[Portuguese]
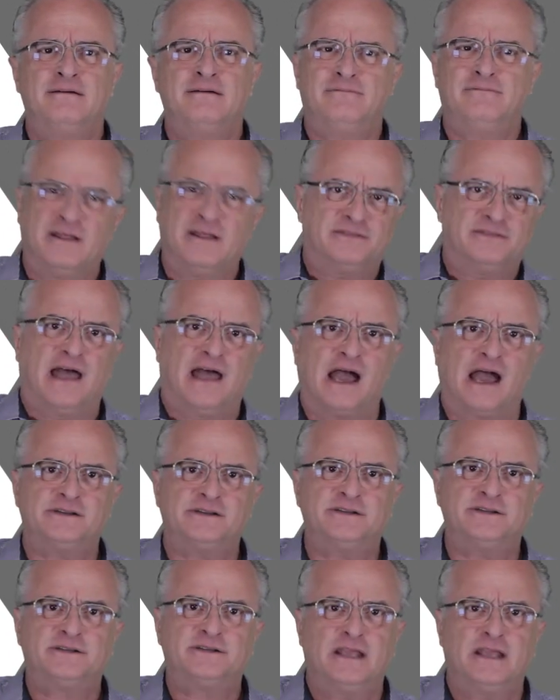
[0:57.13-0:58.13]

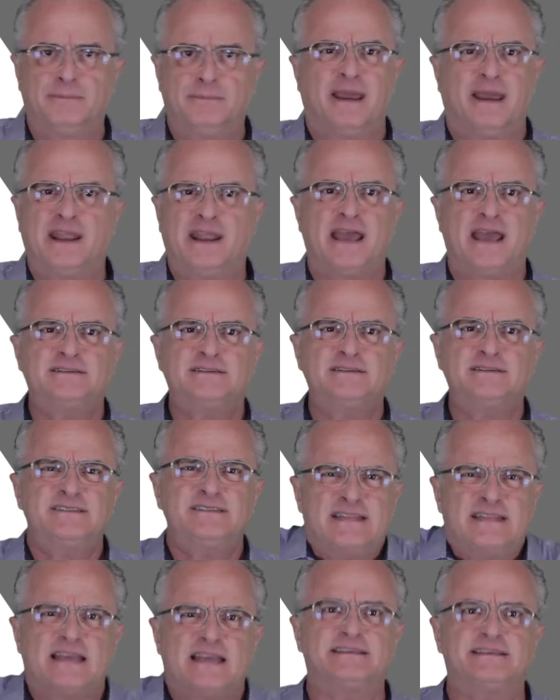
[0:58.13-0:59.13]
vantagens e benesses
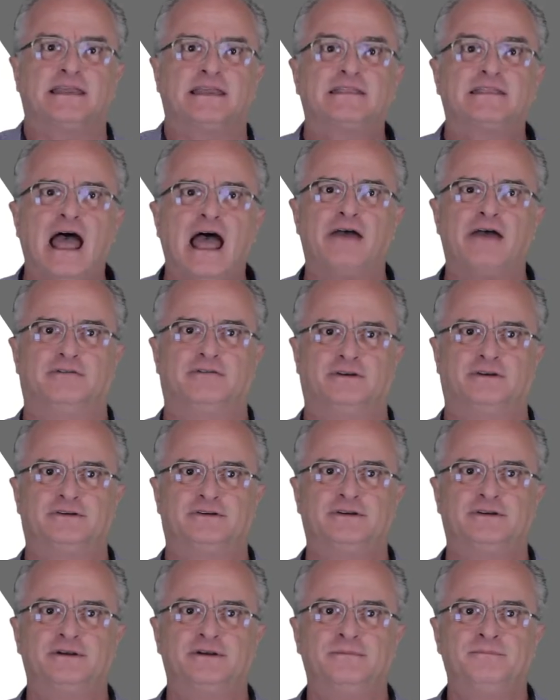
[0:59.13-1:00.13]

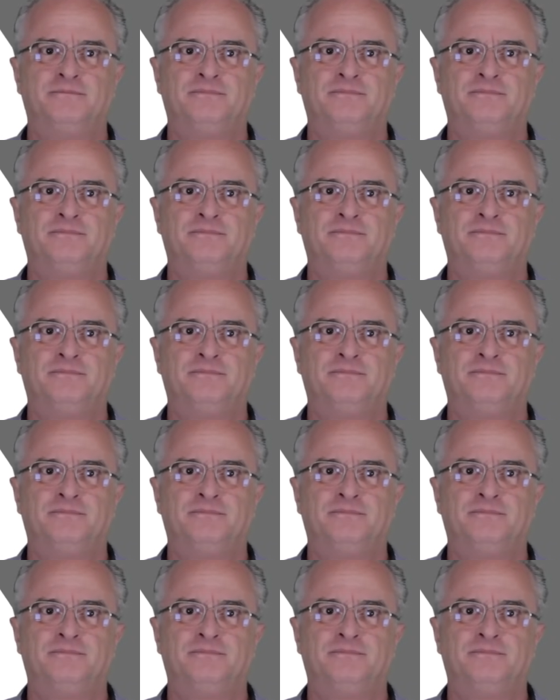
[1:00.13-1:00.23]
inaceitáveis.